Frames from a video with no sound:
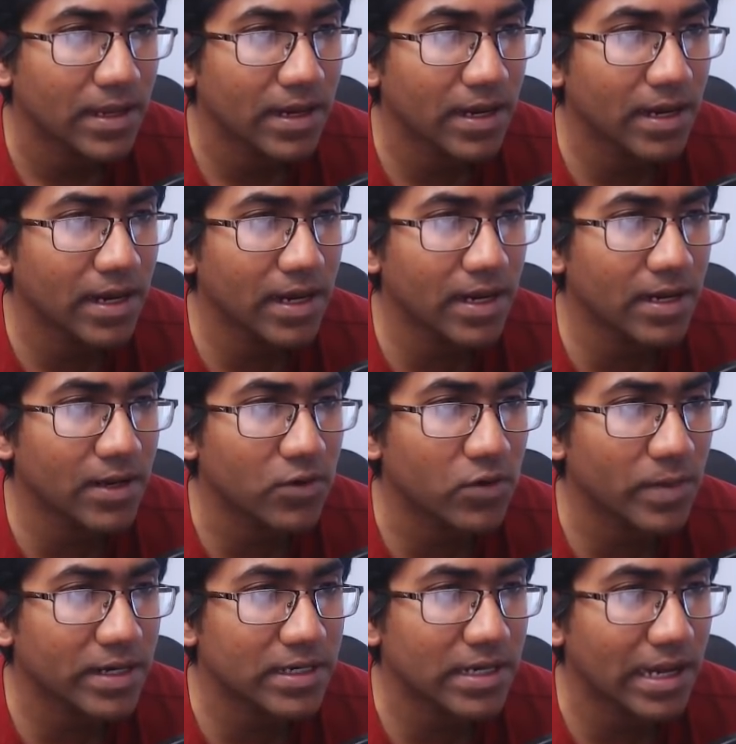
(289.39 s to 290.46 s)
এইরকম
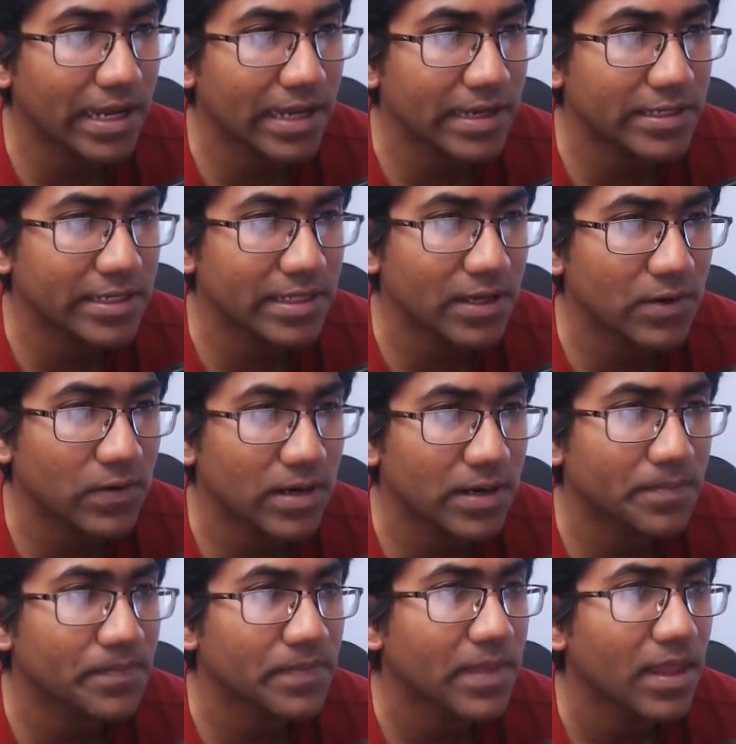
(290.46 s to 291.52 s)
একটা আই চিন্তা করলাম
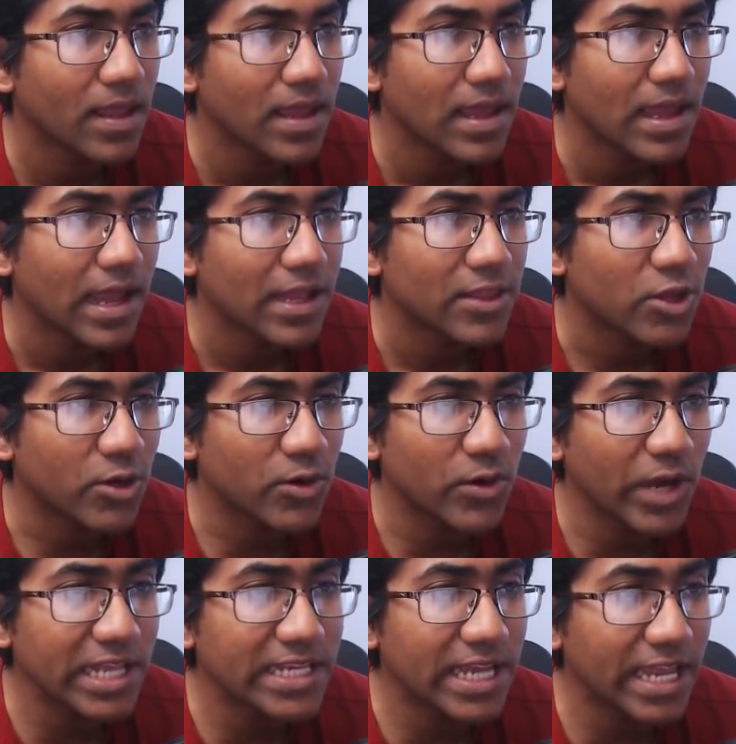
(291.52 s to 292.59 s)
ধরো
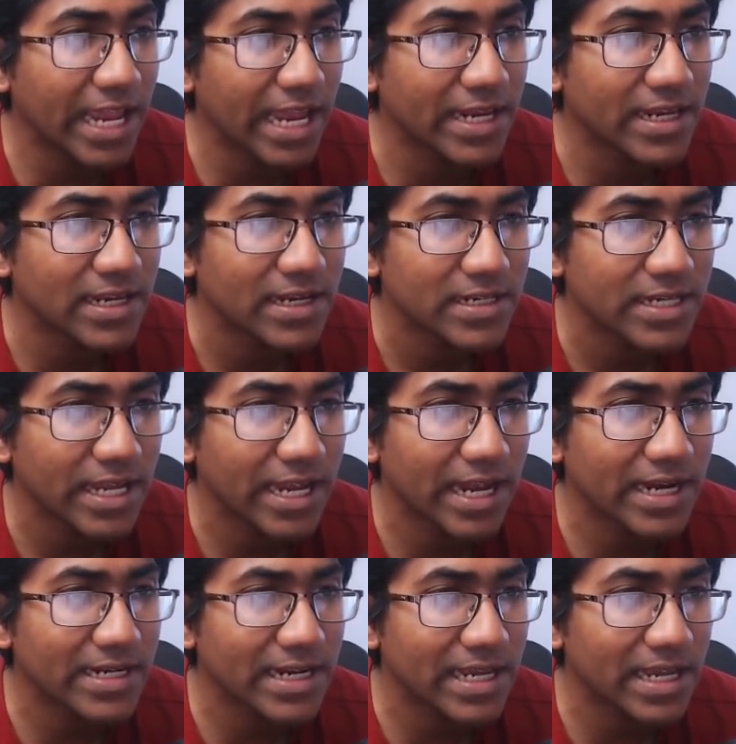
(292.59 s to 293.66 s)
এই যে এন সেই
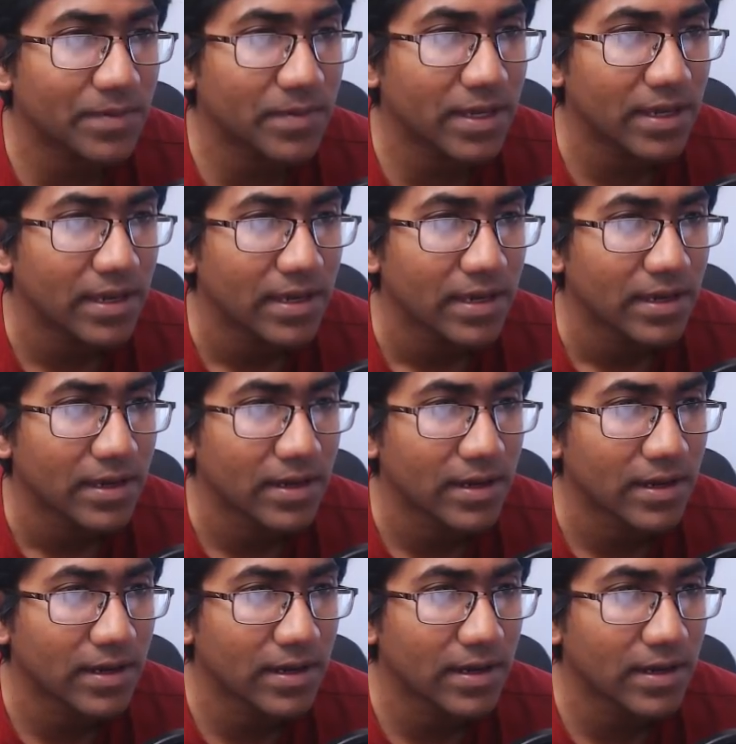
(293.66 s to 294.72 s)
এনটাকে আমি
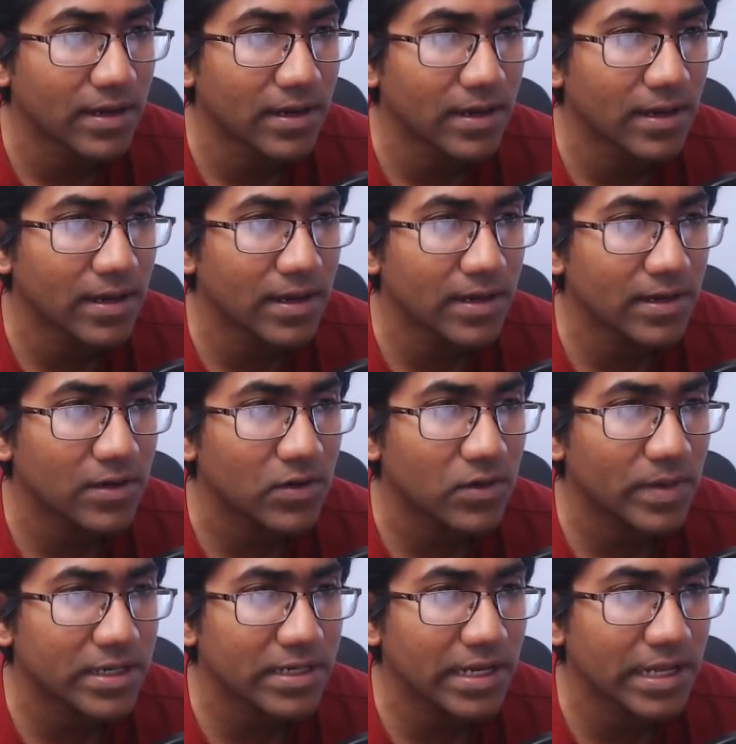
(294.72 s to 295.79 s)
এইরকম
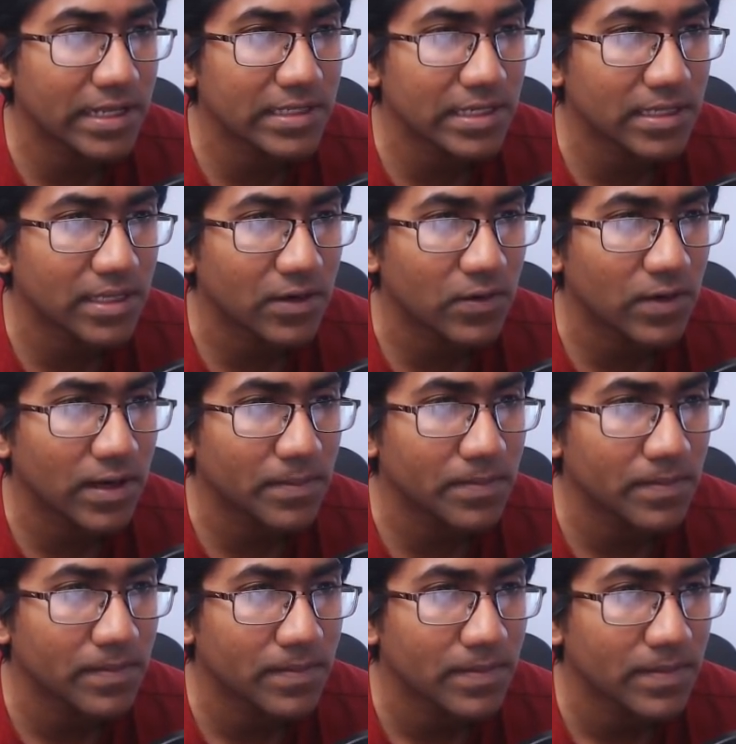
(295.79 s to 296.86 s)
একটা এন চিন্তা করলাম
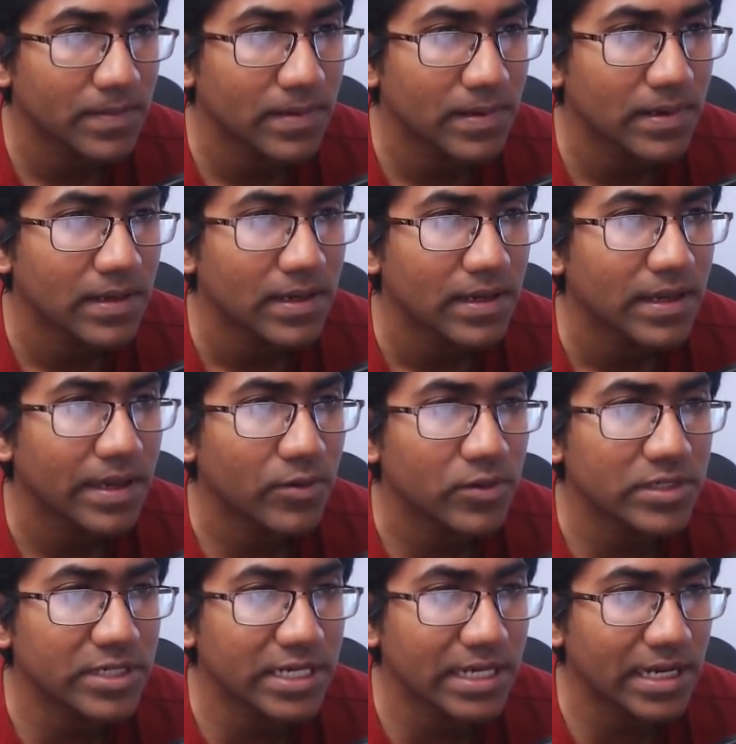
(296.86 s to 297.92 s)
এবং
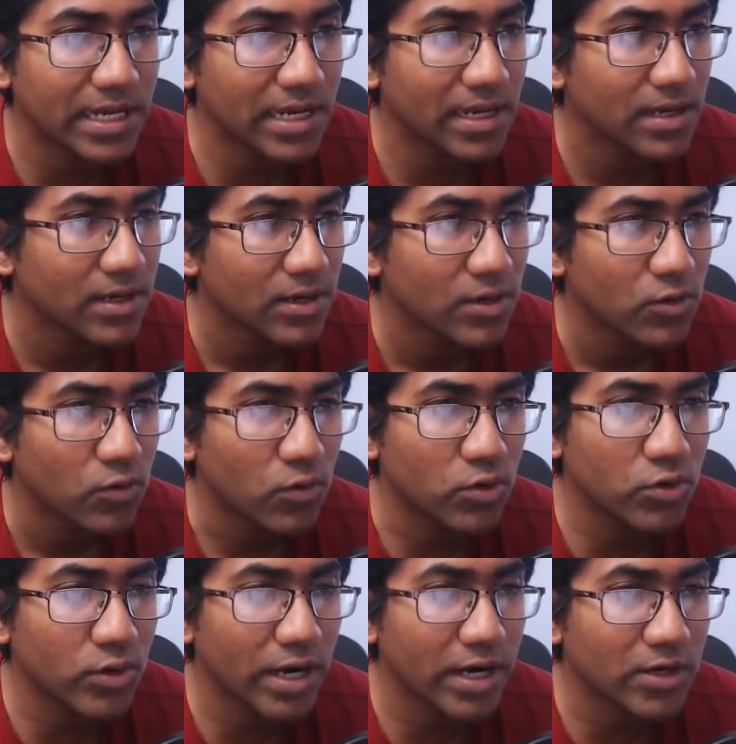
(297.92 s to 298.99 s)
জিটাকে
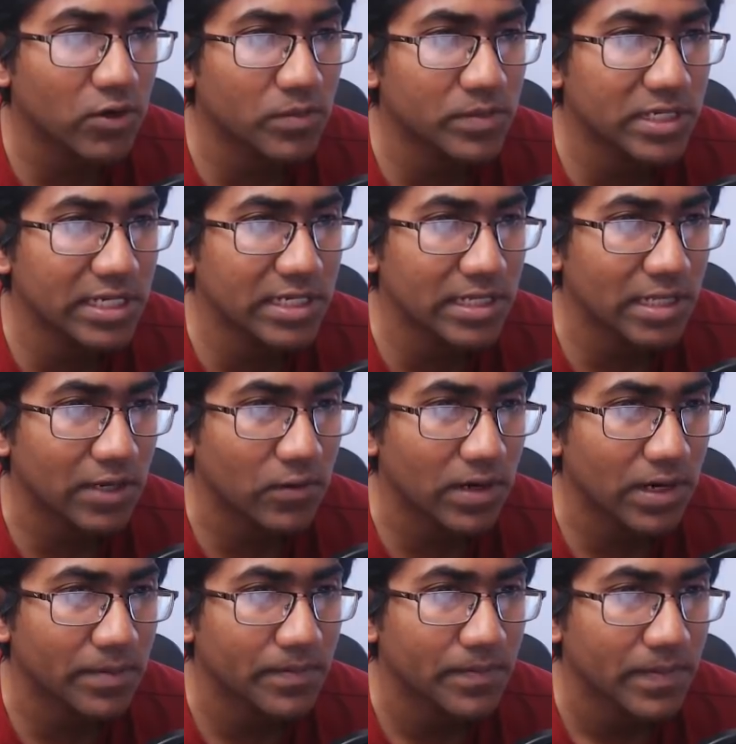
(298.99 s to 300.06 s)
অন্য আরেক রকম জি চিন্তা
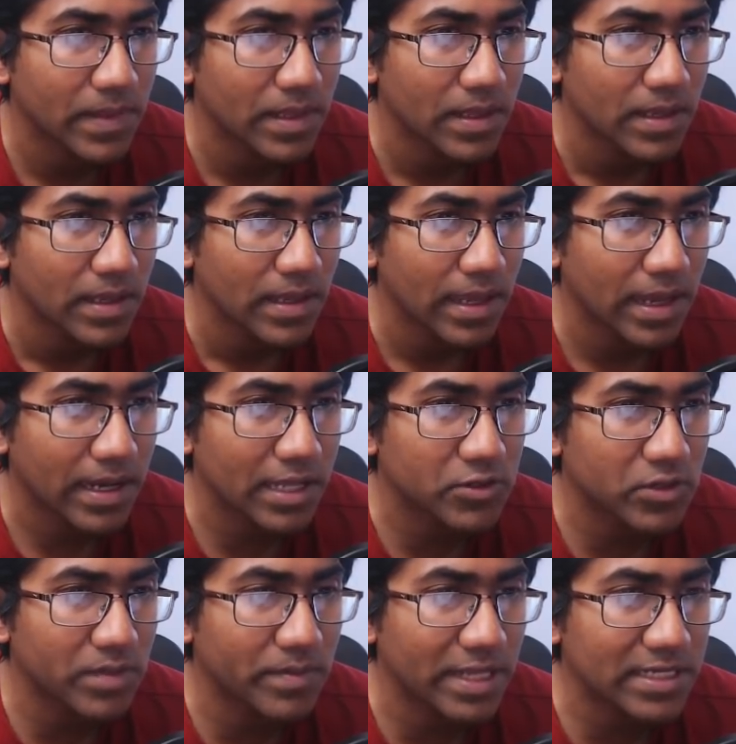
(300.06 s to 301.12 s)
করলাম এক কাজ
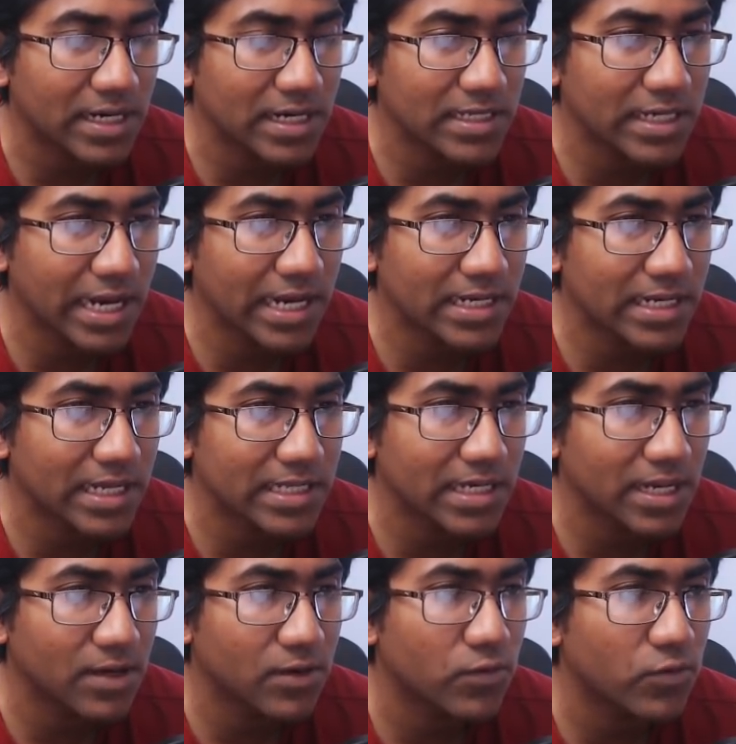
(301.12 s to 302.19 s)
করি মাঝখানে যে এনটা আছে
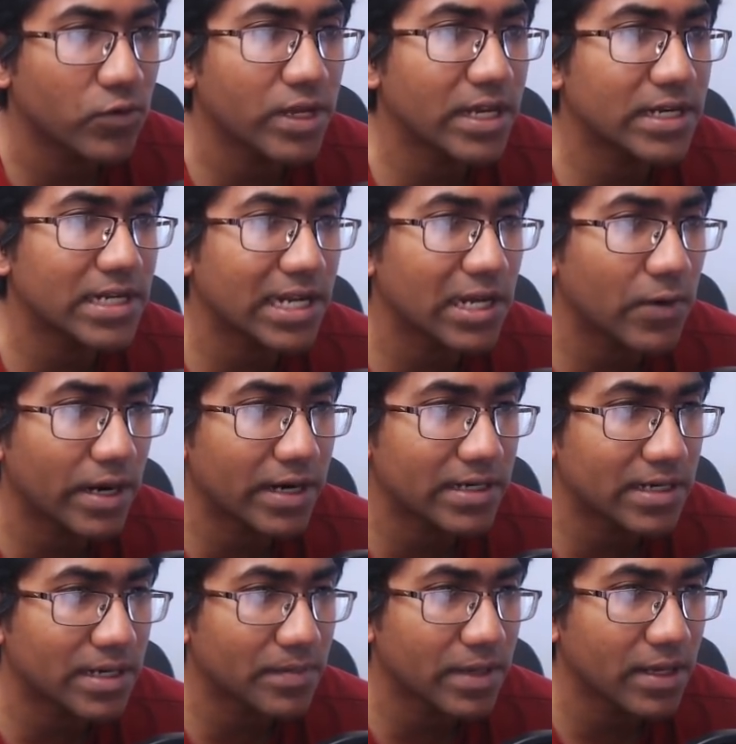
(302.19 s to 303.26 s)
ওই এনটাকেও
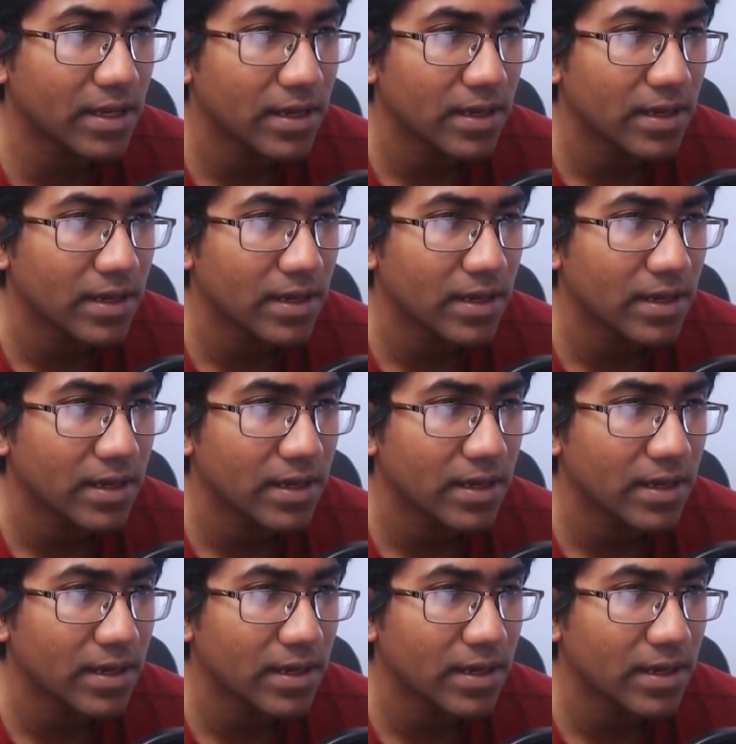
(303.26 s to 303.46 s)
আরেকটা আমি